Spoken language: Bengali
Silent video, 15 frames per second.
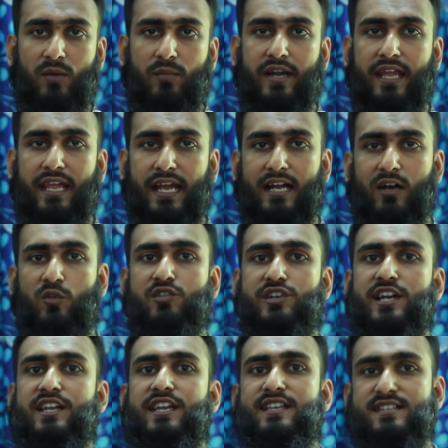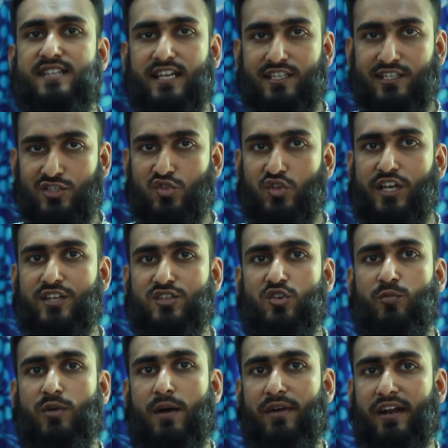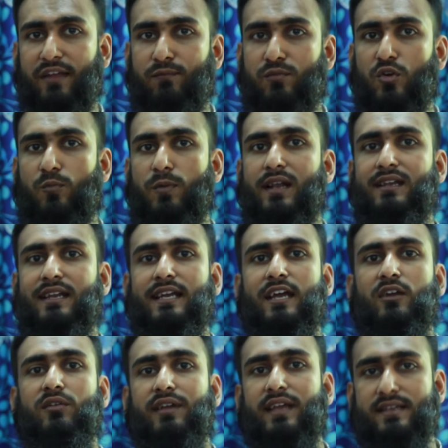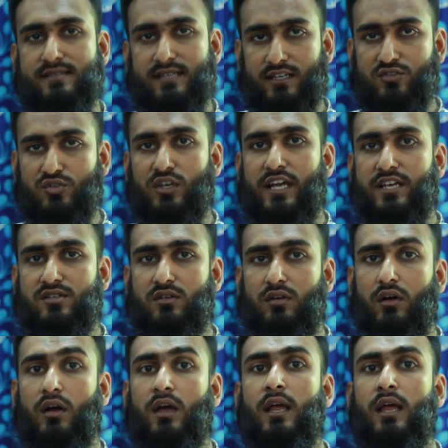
আমার এই অ্যাকাউন্টটা রেজিস্ট্রাকচার চলে আসলো বা আমার এই প্রোফাইলটা কেন রেজিস্ট্রাক চলে আসলো